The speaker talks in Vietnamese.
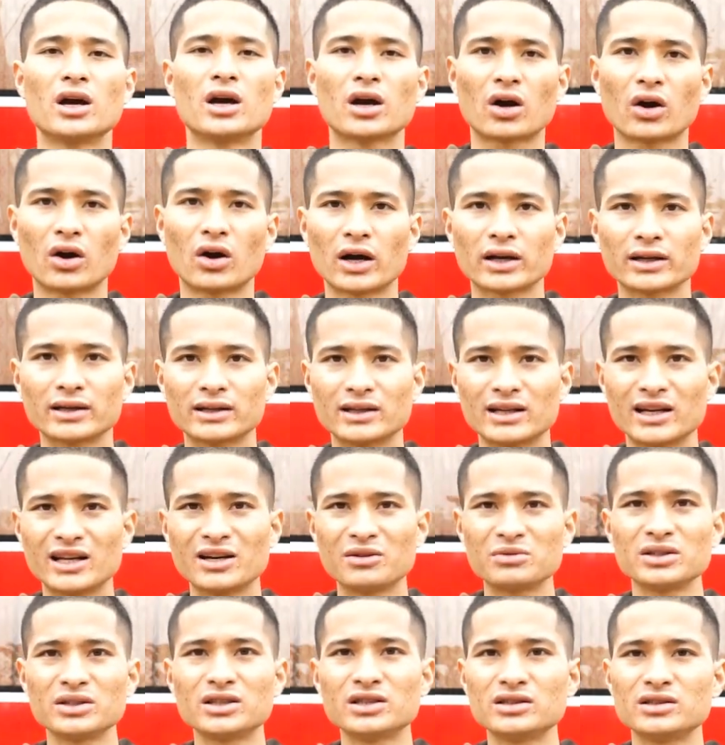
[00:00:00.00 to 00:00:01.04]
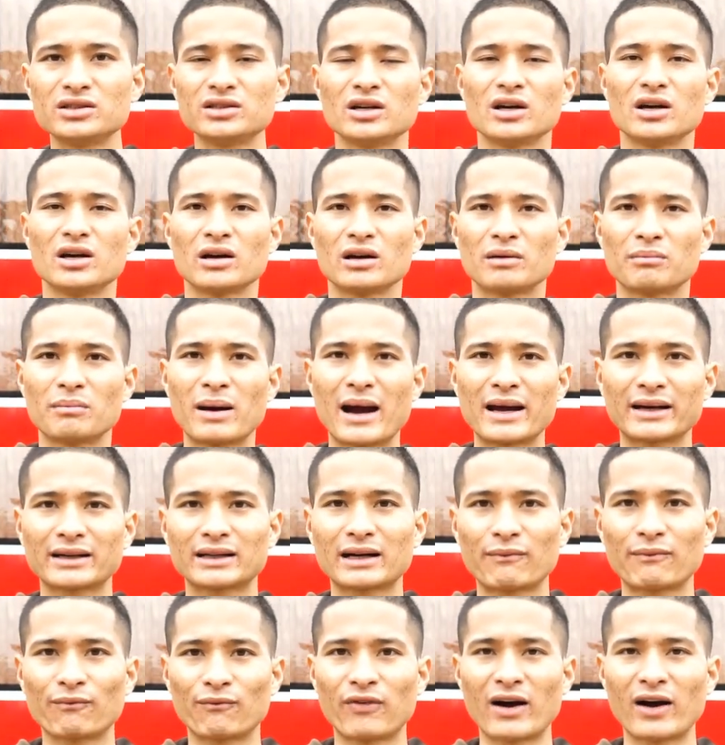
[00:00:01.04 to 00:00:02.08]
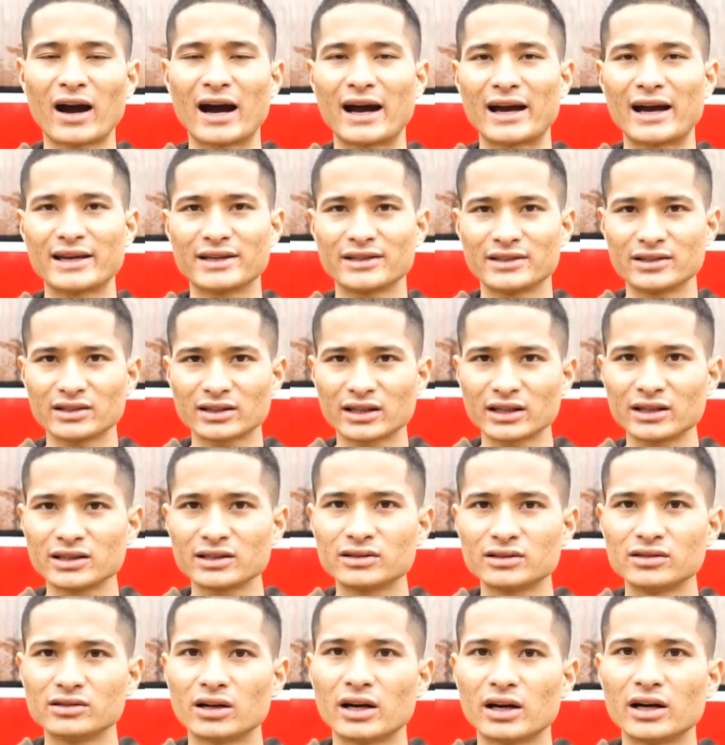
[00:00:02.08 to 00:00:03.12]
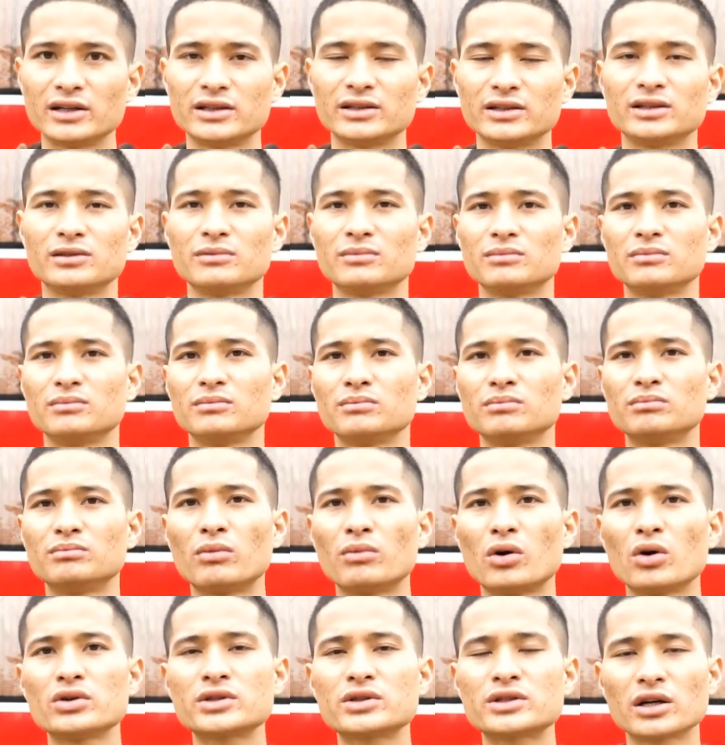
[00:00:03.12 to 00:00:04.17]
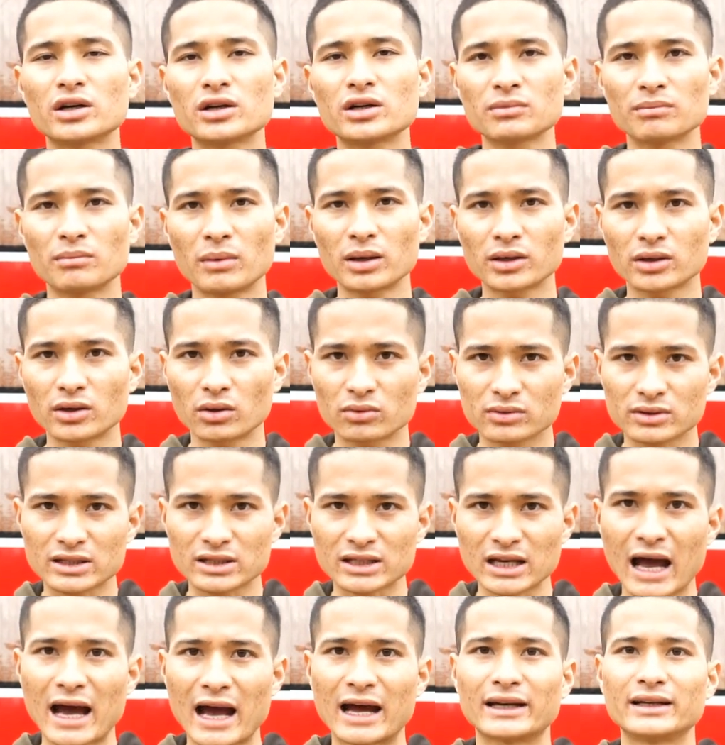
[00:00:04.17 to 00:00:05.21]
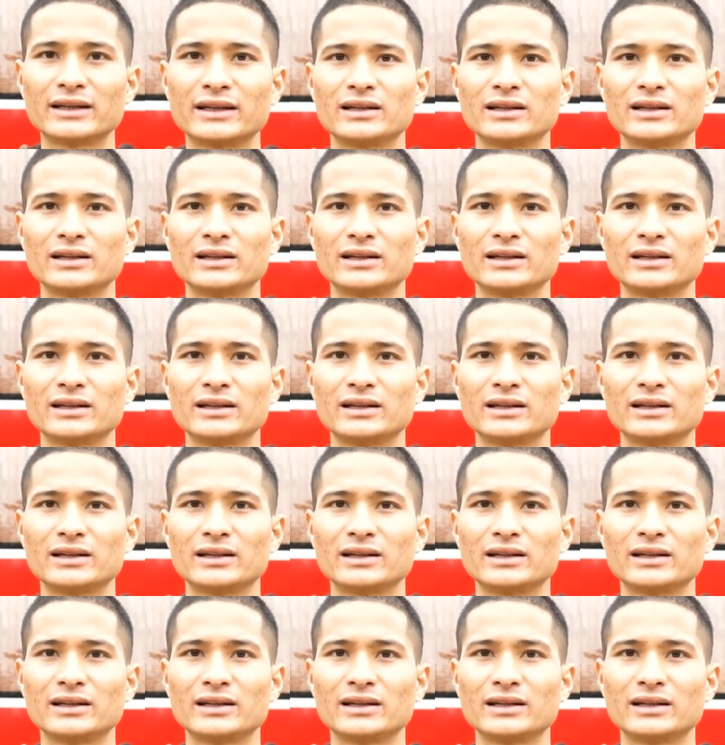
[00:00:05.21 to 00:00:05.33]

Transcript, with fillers: Còn nếu như bạn gặp phải những cái người môi giới bất động sản